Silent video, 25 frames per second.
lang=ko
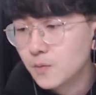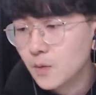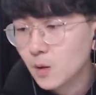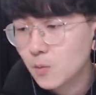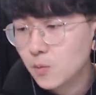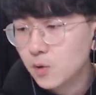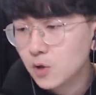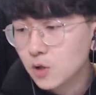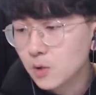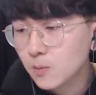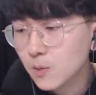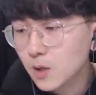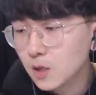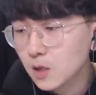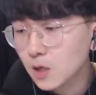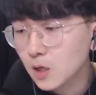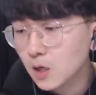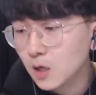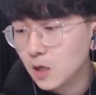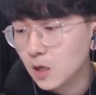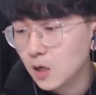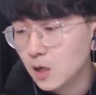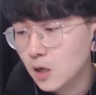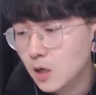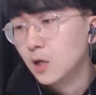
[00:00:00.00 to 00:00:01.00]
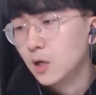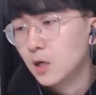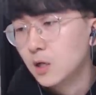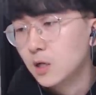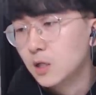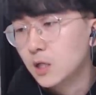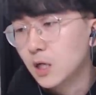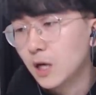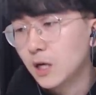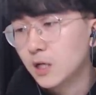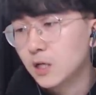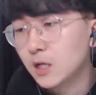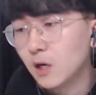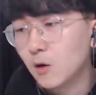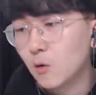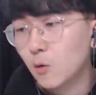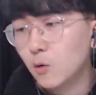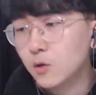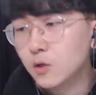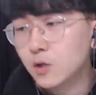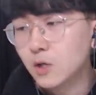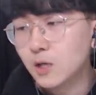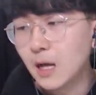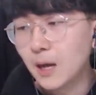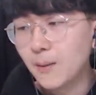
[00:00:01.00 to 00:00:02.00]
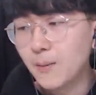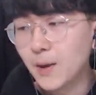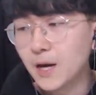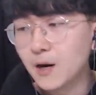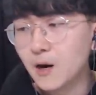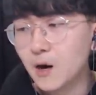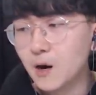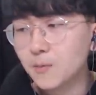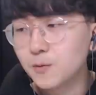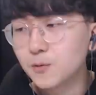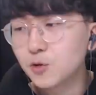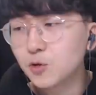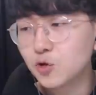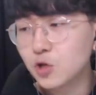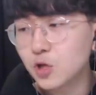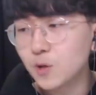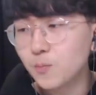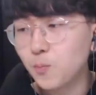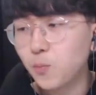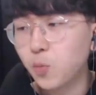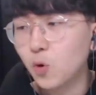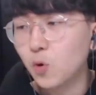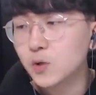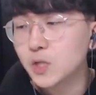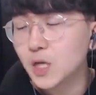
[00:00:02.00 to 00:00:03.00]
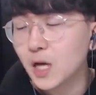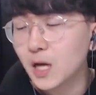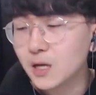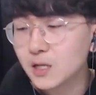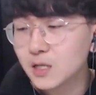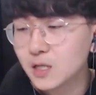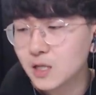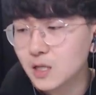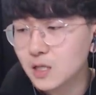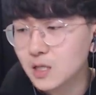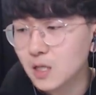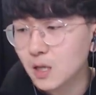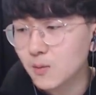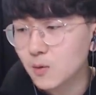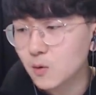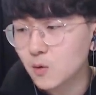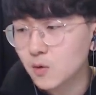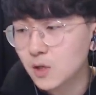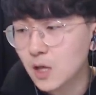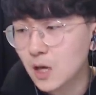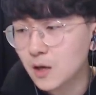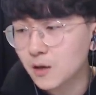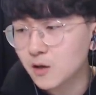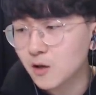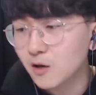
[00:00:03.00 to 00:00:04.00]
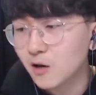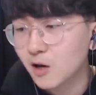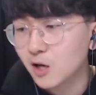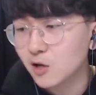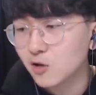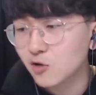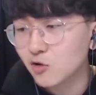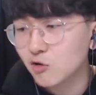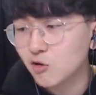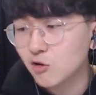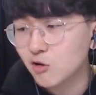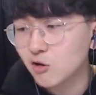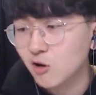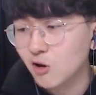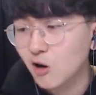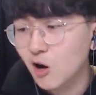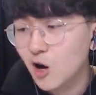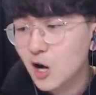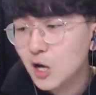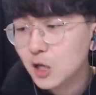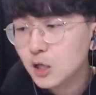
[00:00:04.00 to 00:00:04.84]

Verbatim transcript: 보시면은 자 이제 고스 레벨업 수집 보상 시스템이 또 생겨가지고